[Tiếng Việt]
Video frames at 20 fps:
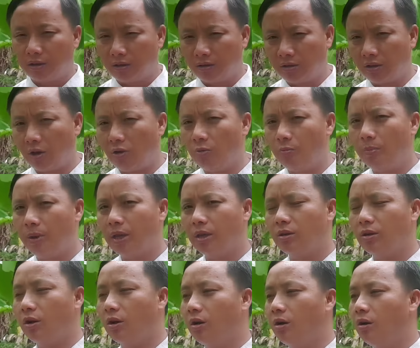chờ bé
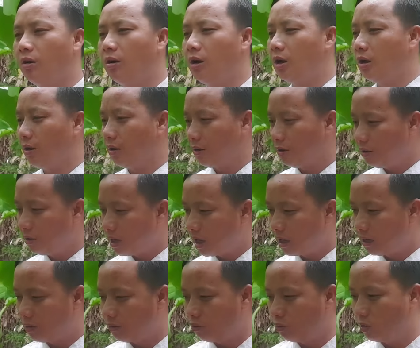cho
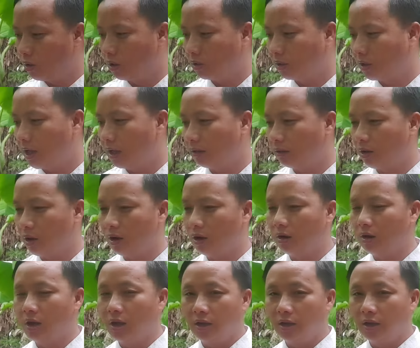nành của ta tỏ